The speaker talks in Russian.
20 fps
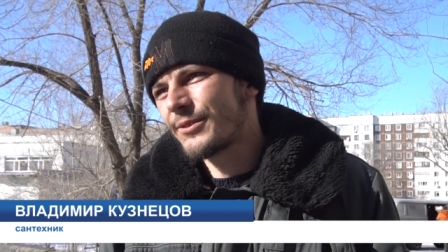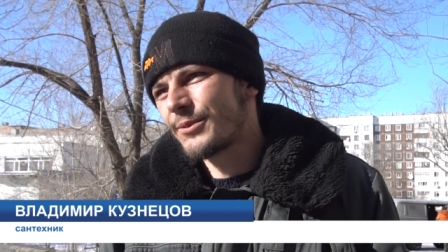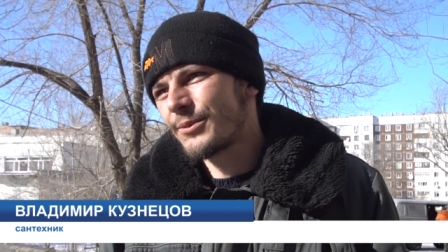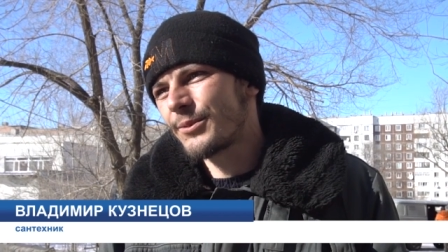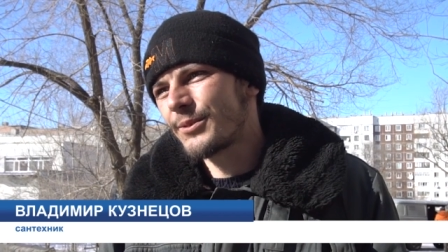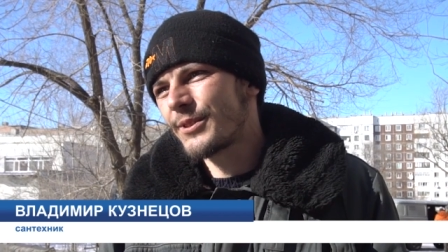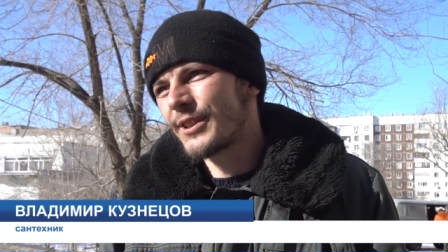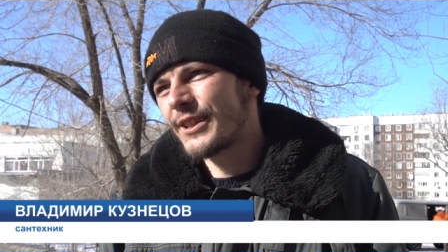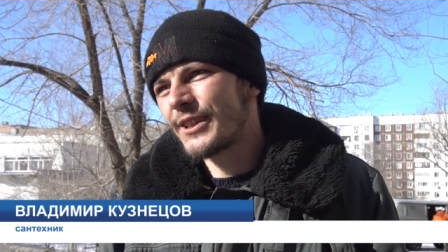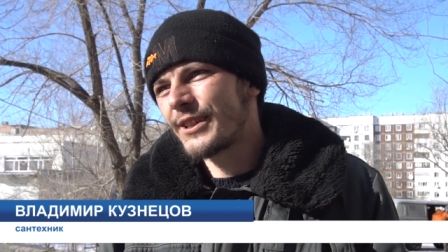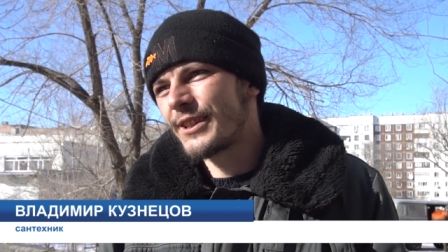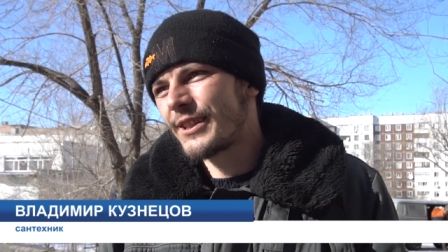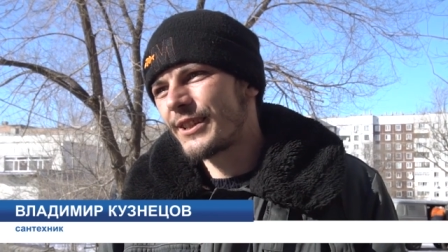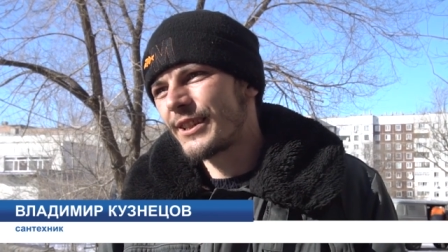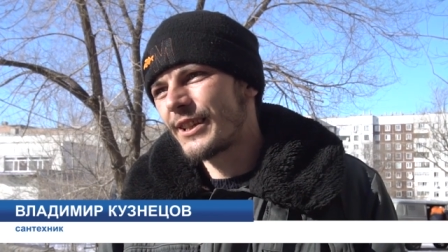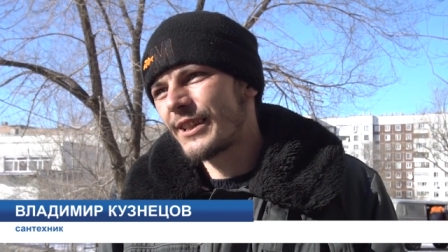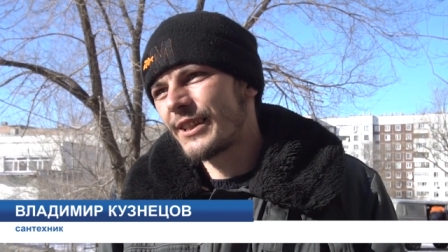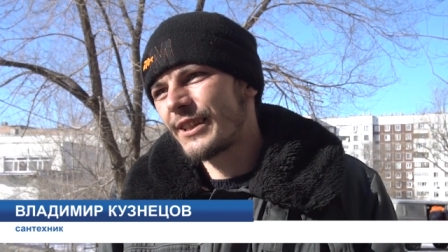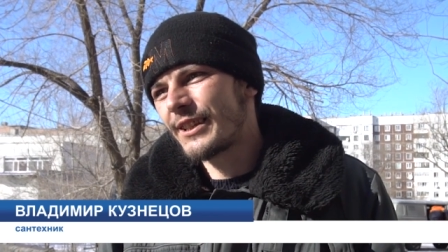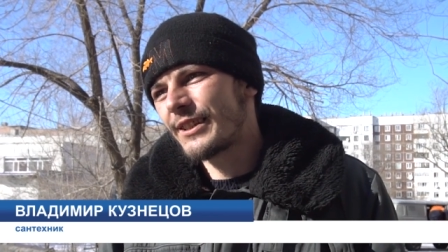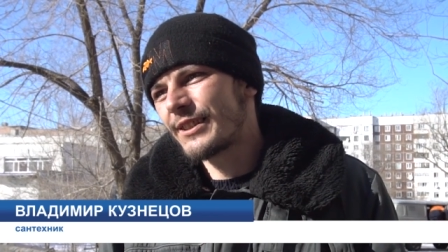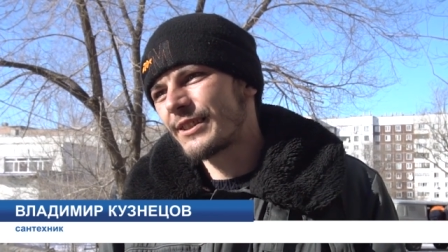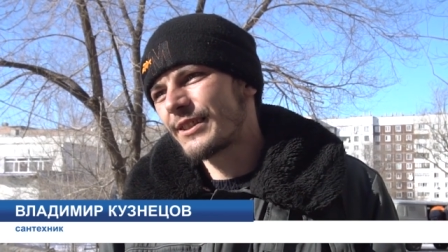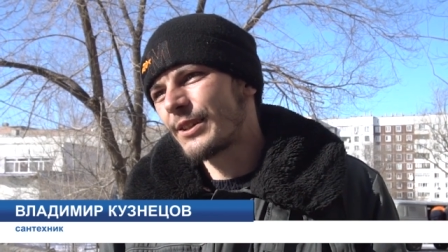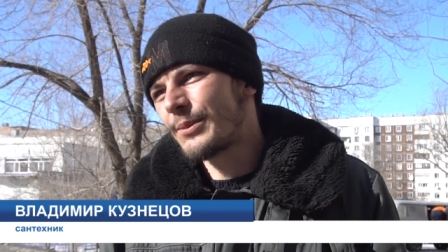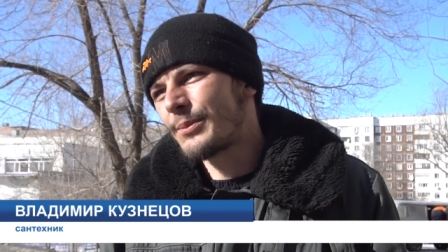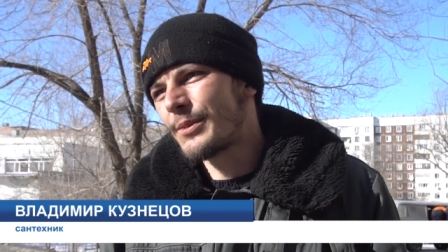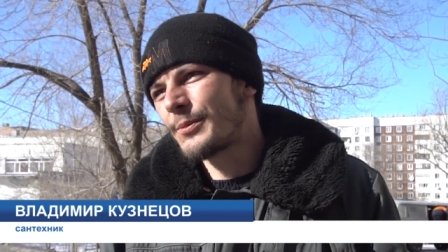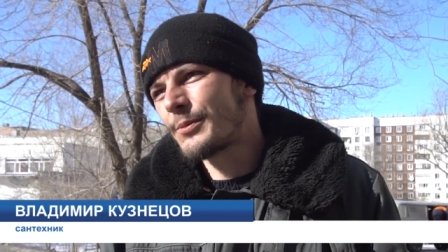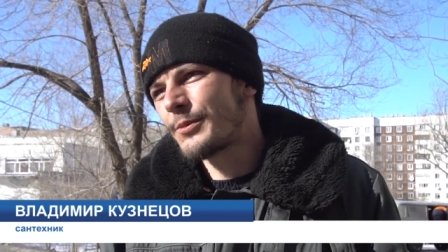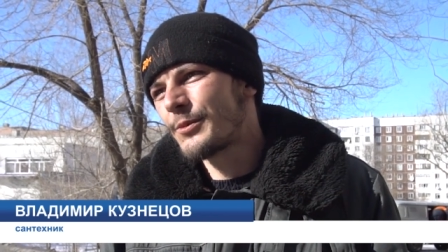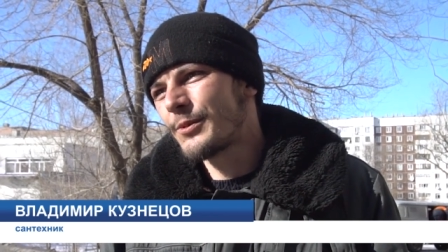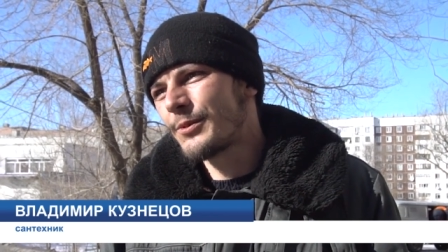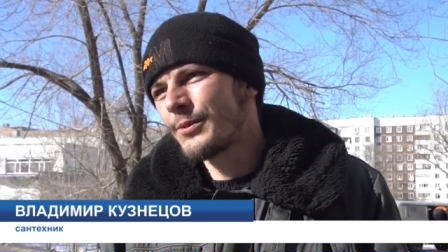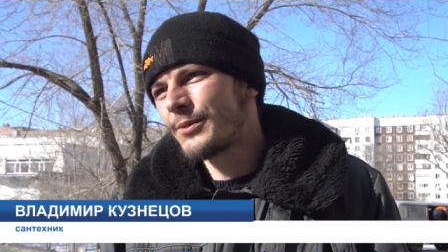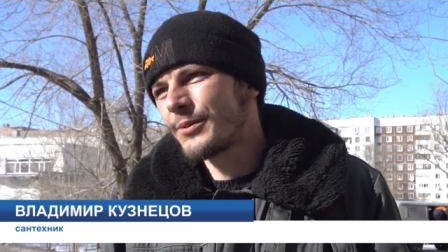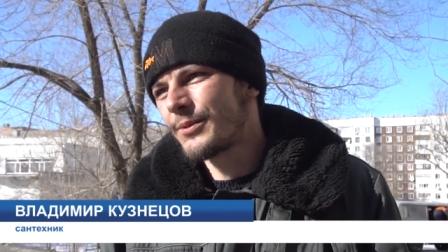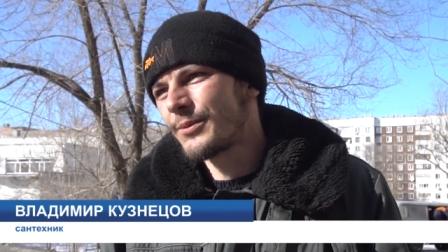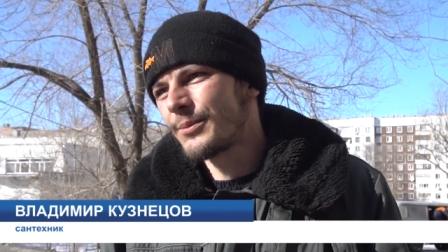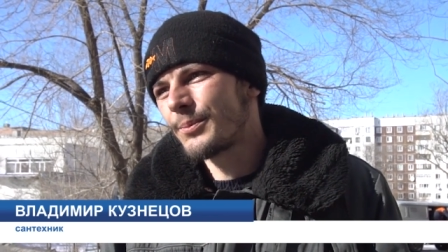Тут или надо самому
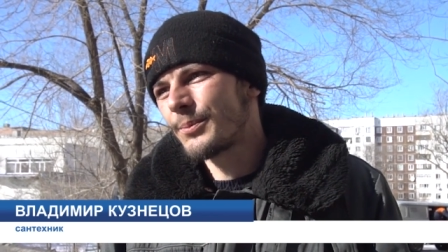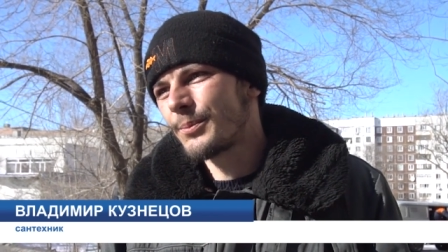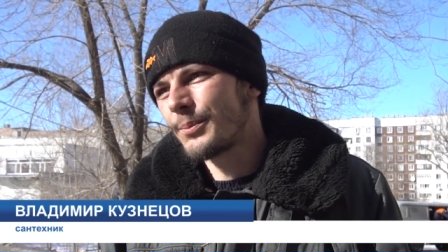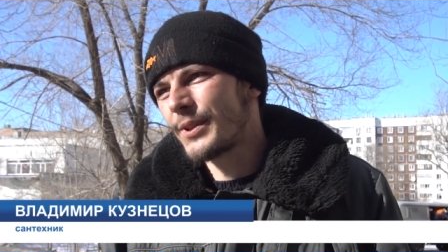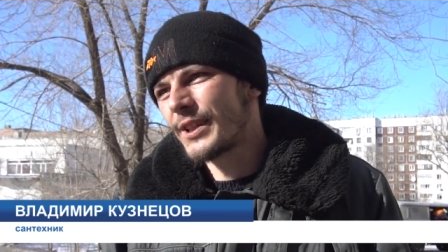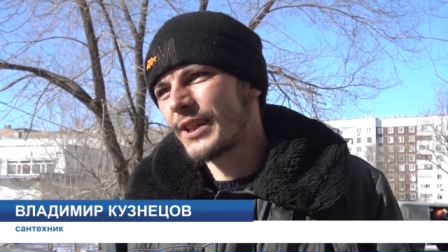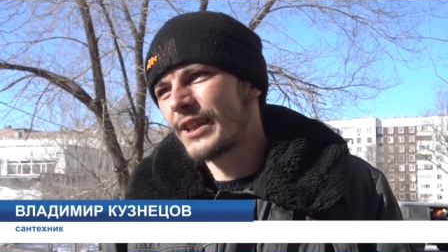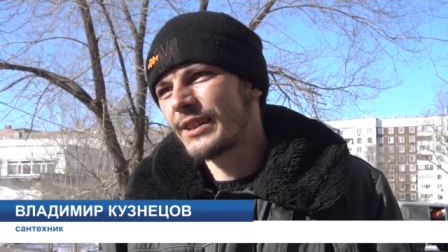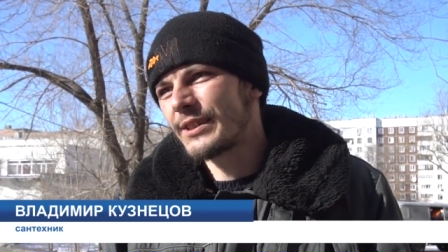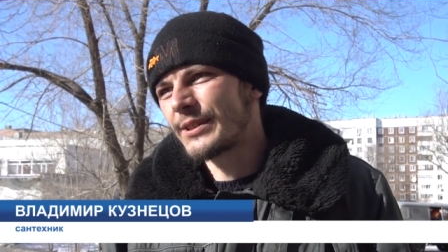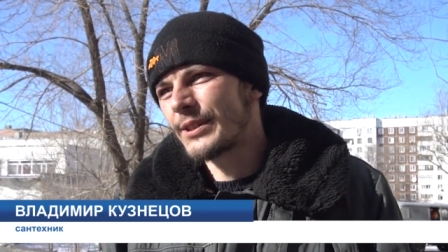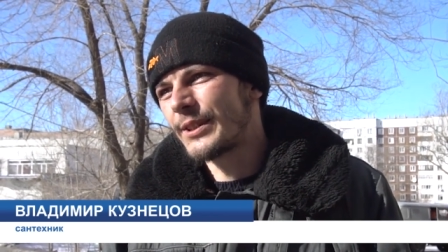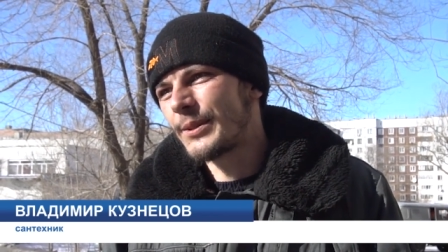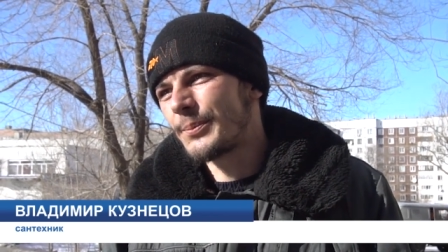браться